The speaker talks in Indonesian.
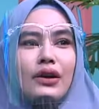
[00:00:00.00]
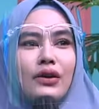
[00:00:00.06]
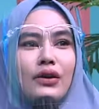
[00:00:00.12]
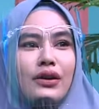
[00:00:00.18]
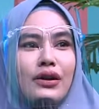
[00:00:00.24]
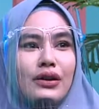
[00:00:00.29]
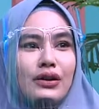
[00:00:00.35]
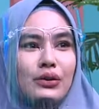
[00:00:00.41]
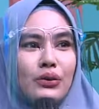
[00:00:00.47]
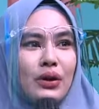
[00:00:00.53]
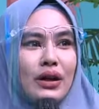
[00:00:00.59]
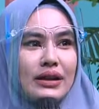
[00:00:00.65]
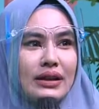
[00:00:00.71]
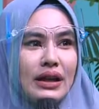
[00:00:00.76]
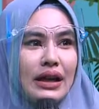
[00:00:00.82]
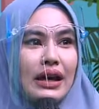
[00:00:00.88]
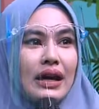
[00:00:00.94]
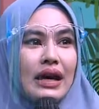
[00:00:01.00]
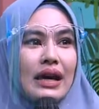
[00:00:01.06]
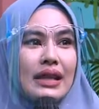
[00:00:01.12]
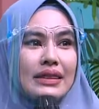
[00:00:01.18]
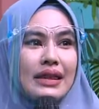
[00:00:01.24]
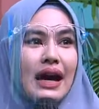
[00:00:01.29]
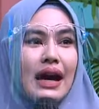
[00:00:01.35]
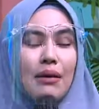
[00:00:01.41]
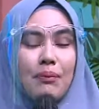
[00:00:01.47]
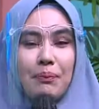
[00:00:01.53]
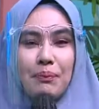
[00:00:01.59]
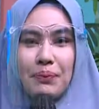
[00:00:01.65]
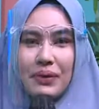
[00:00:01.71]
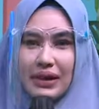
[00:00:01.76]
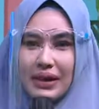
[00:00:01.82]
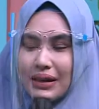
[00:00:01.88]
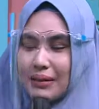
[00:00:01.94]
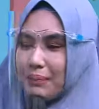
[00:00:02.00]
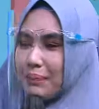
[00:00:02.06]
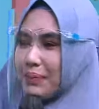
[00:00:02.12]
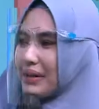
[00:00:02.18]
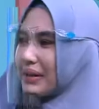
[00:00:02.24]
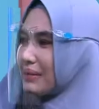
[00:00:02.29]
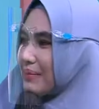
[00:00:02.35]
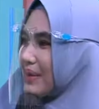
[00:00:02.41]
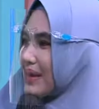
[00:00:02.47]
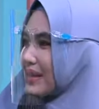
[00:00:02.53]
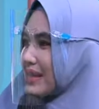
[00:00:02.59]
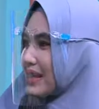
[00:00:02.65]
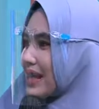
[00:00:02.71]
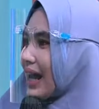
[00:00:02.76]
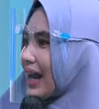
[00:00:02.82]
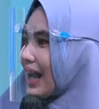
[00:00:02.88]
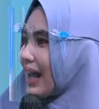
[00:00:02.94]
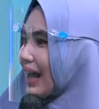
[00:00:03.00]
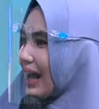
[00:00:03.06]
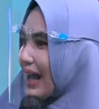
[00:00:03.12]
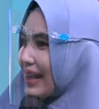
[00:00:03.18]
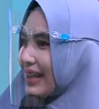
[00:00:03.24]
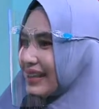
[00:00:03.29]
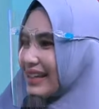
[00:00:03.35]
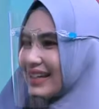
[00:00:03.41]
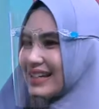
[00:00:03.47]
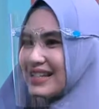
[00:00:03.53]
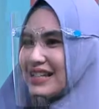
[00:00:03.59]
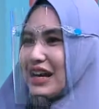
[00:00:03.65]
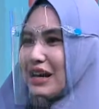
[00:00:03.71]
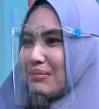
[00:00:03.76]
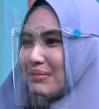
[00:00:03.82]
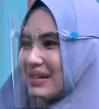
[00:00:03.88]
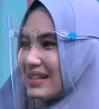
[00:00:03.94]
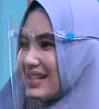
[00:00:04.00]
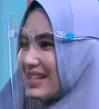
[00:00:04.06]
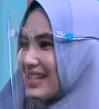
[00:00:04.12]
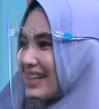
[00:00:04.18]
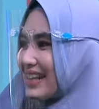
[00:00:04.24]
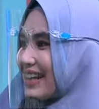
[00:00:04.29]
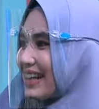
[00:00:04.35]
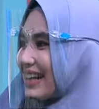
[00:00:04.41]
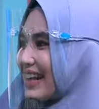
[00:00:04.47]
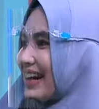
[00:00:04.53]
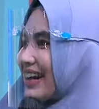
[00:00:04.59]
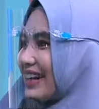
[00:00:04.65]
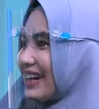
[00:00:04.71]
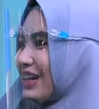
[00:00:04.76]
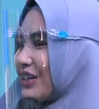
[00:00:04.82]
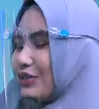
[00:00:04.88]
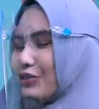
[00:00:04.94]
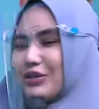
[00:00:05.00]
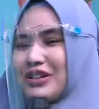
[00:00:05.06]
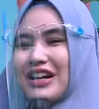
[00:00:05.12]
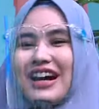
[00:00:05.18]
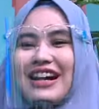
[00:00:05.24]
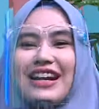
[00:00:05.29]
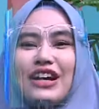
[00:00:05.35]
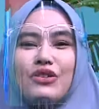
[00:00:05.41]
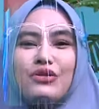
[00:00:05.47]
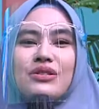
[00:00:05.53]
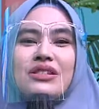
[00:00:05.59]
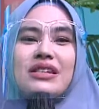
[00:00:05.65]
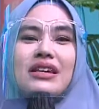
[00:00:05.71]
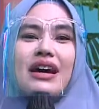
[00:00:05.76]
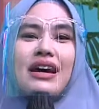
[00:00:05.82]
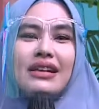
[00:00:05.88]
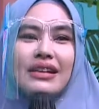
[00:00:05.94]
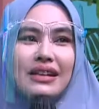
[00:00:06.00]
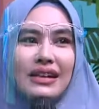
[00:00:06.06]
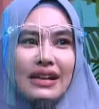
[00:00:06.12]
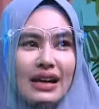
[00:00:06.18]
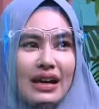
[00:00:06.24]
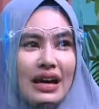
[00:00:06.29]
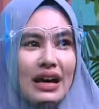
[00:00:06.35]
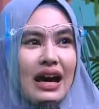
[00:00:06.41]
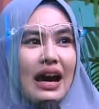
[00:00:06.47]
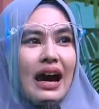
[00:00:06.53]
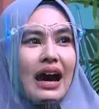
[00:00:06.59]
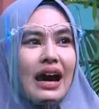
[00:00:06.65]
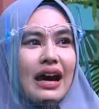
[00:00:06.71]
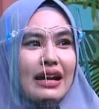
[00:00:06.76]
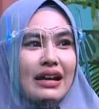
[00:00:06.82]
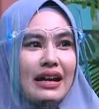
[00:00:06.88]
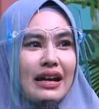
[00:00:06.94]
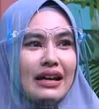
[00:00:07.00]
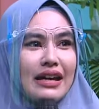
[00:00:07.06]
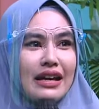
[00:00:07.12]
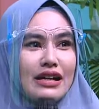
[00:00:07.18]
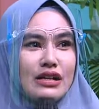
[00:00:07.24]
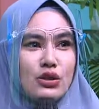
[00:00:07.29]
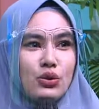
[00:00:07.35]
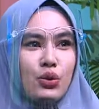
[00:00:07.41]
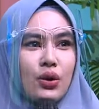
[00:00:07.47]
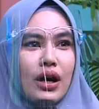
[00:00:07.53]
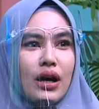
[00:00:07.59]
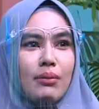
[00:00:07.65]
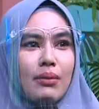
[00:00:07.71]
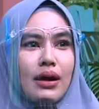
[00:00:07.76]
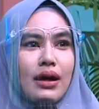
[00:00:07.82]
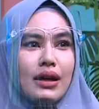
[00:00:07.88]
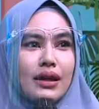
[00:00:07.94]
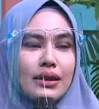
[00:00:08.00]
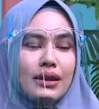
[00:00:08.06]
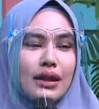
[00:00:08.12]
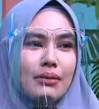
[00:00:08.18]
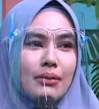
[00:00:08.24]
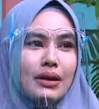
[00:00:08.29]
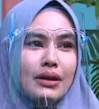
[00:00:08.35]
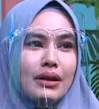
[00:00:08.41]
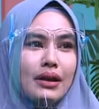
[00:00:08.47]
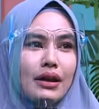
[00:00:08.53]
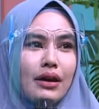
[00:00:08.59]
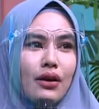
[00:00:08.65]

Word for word: orang tuanya. Tapi permasalahannya zaman sekarang udah ada ujiannya. Ada yang suka banget namanya